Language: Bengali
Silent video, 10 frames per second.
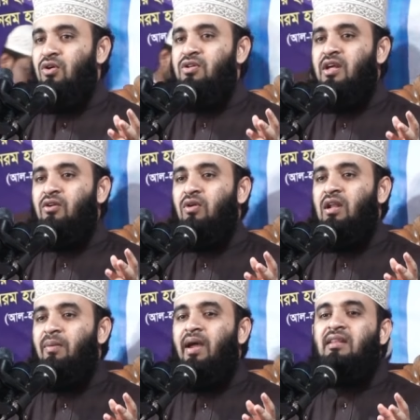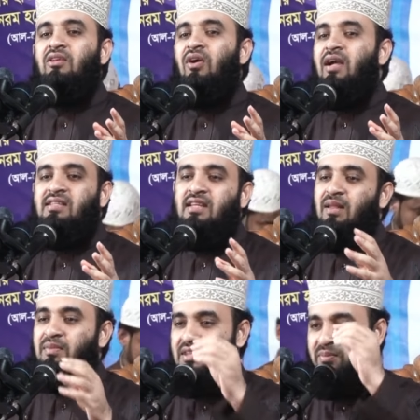সংসার করলাম একদিনও আগে
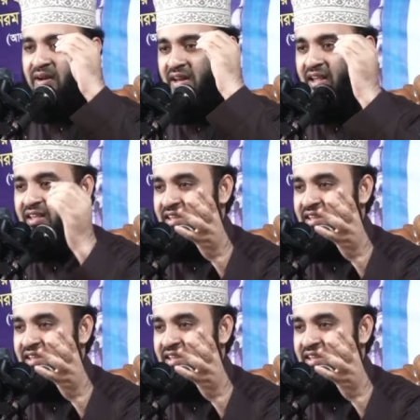সালাম দিতে পারি নাই